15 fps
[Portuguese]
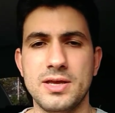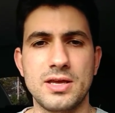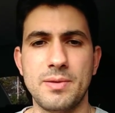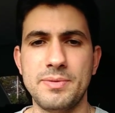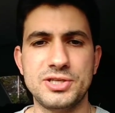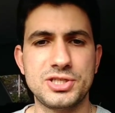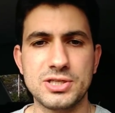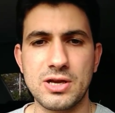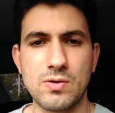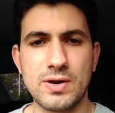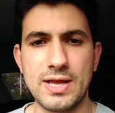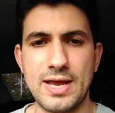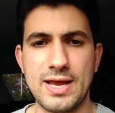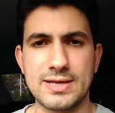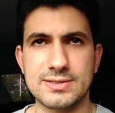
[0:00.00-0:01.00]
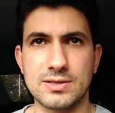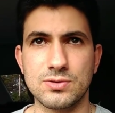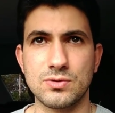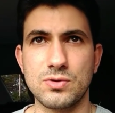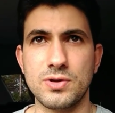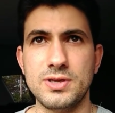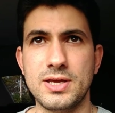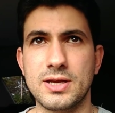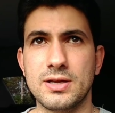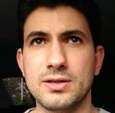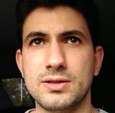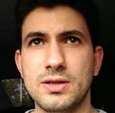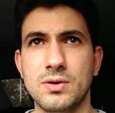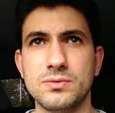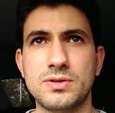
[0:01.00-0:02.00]
E a mexida agora é essa, do
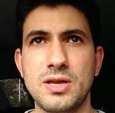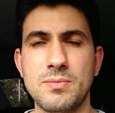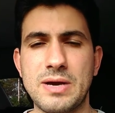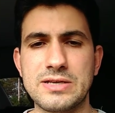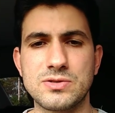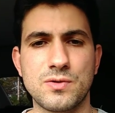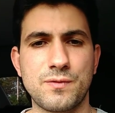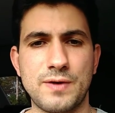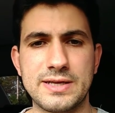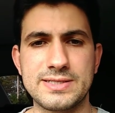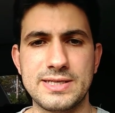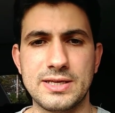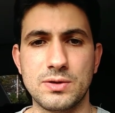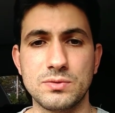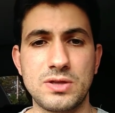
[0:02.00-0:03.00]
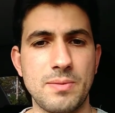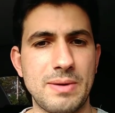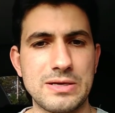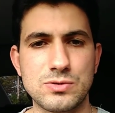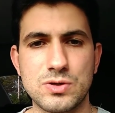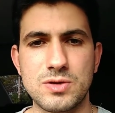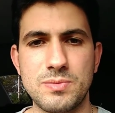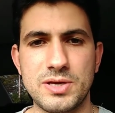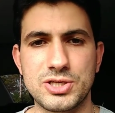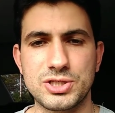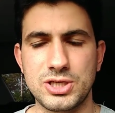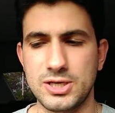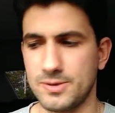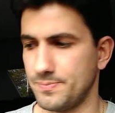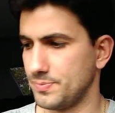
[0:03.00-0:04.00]
doideira. Não tem mais o que fazer, não tem mais o que
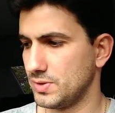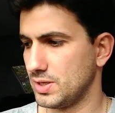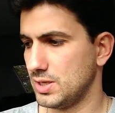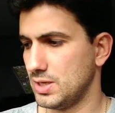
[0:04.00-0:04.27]
mexer.